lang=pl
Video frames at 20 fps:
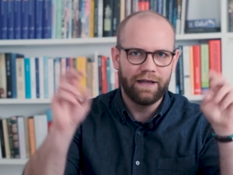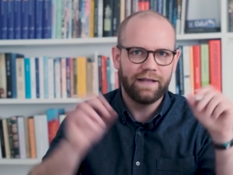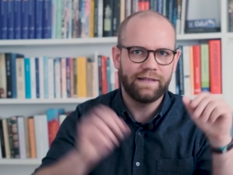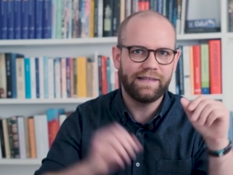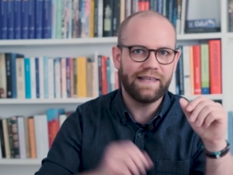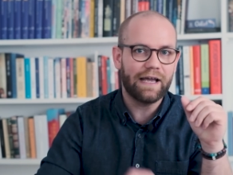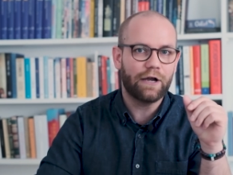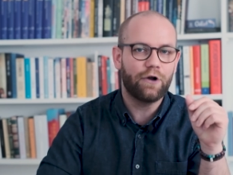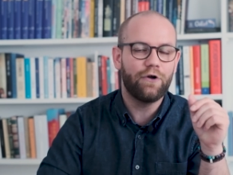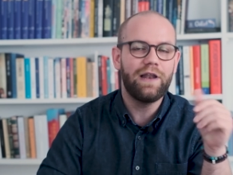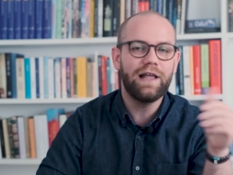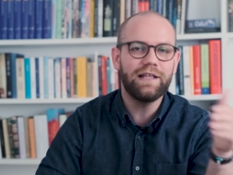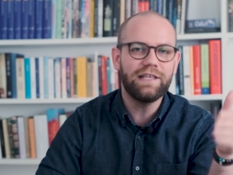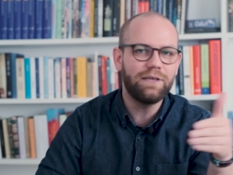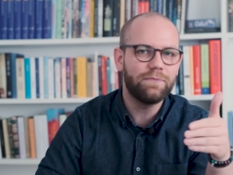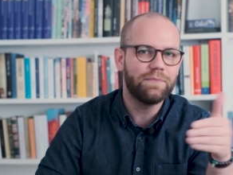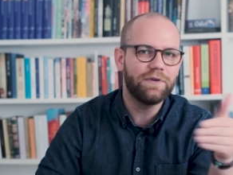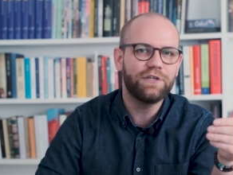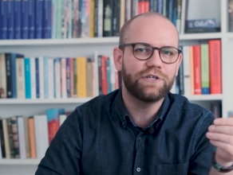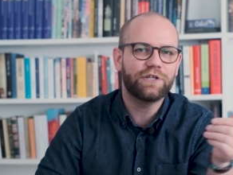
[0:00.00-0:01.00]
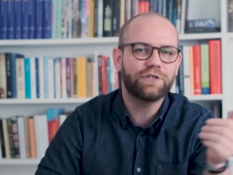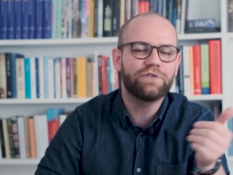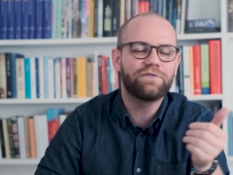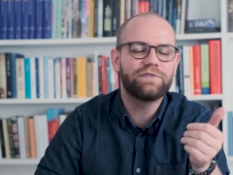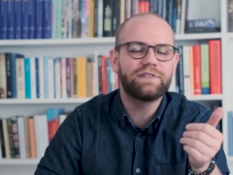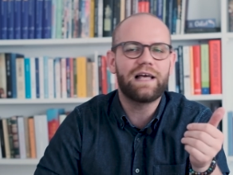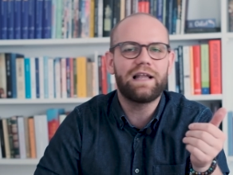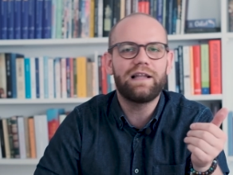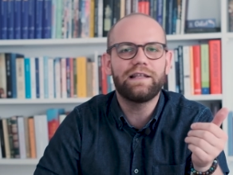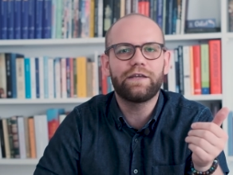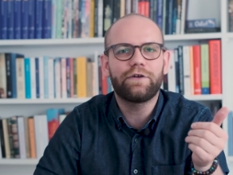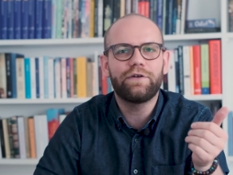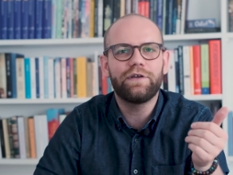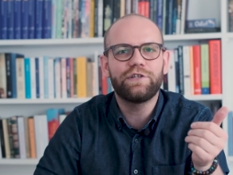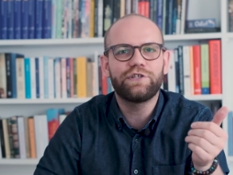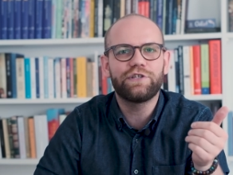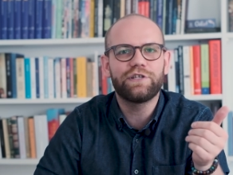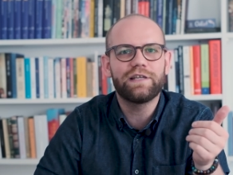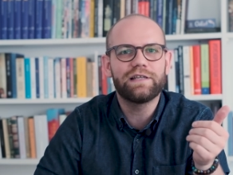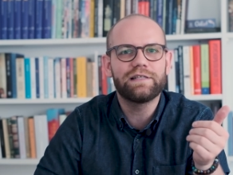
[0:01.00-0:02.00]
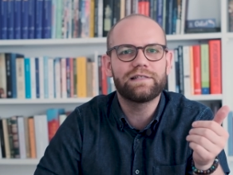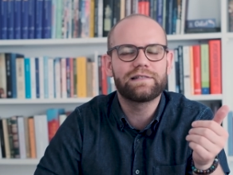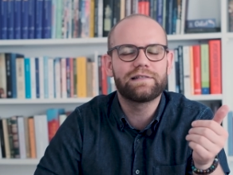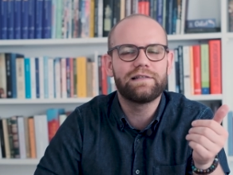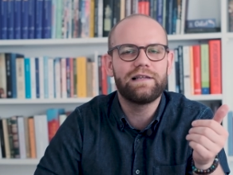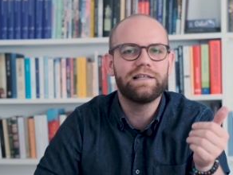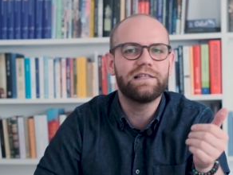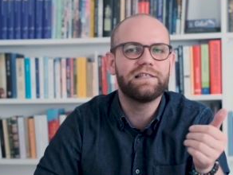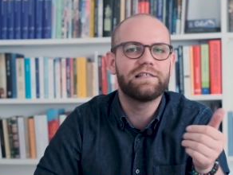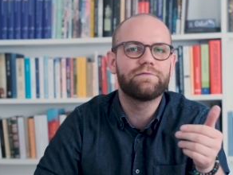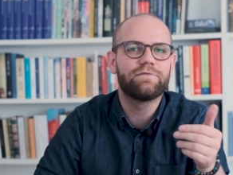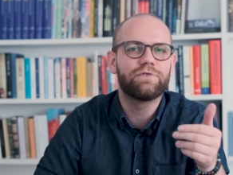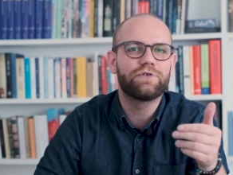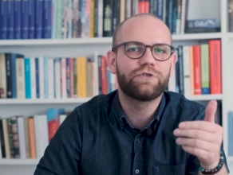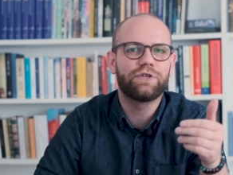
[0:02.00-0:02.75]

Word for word: niejako lenimy i że to wcale niekoniecznie jest lenistwo,